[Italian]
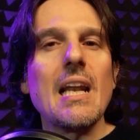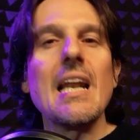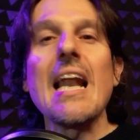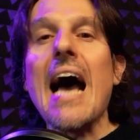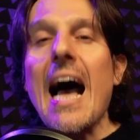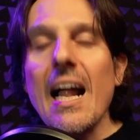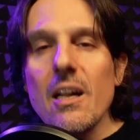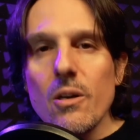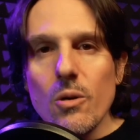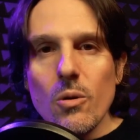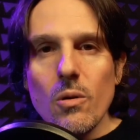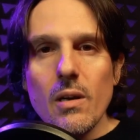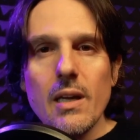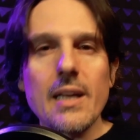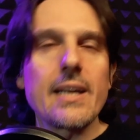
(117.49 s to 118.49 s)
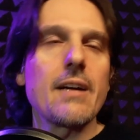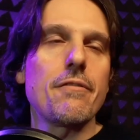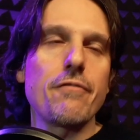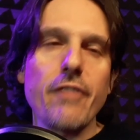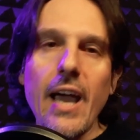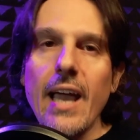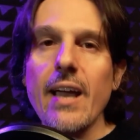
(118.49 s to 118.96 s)
l'alcol, il
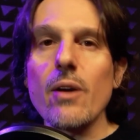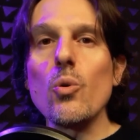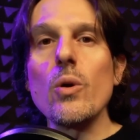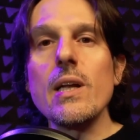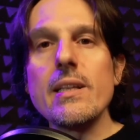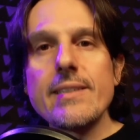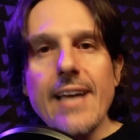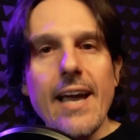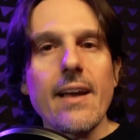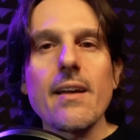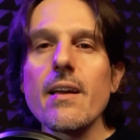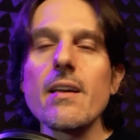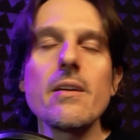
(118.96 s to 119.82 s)
caffè o il tè.